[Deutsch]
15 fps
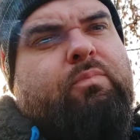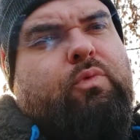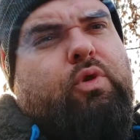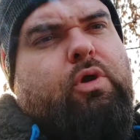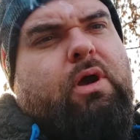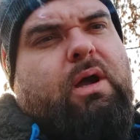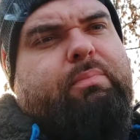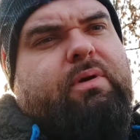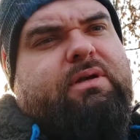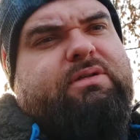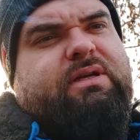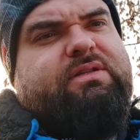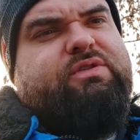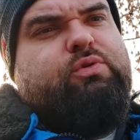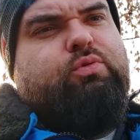Ja, abbrannt
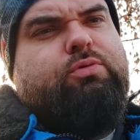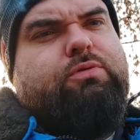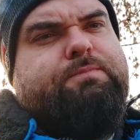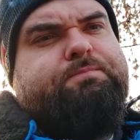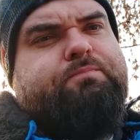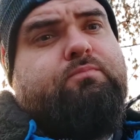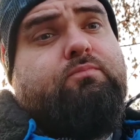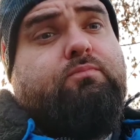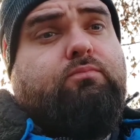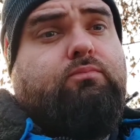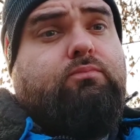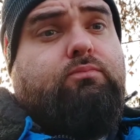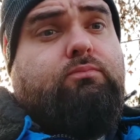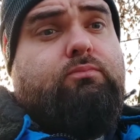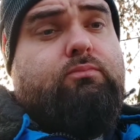ganz gut.
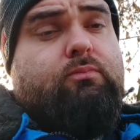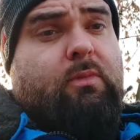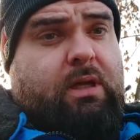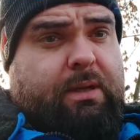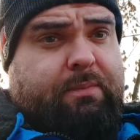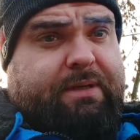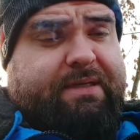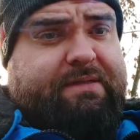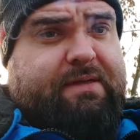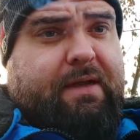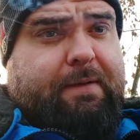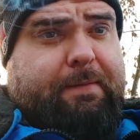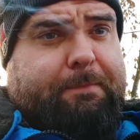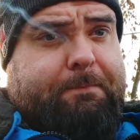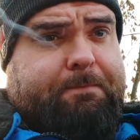Kann man nichts
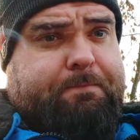sagen.